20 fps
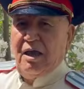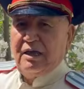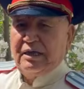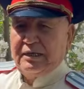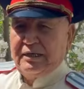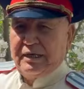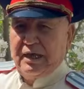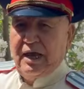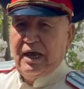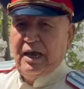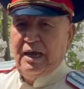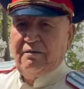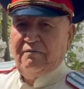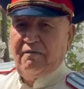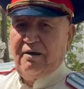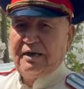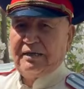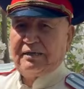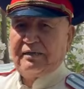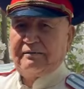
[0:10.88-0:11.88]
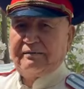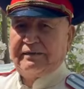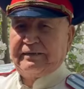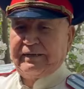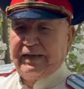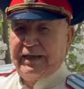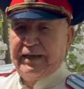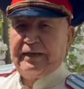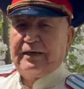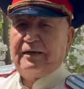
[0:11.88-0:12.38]
я вас
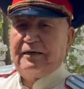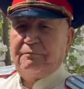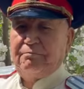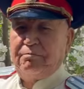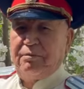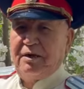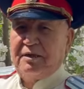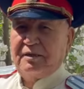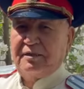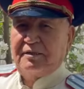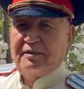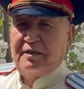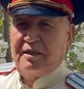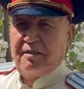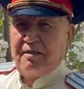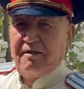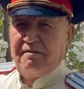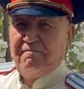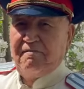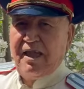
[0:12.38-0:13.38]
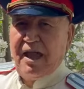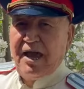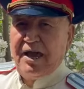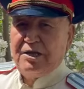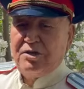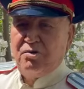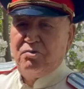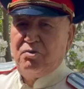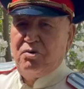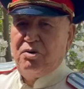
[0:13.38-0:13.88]
всех
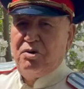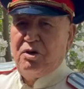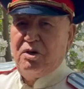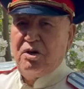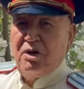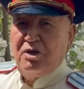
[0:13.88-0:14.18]
поздравляю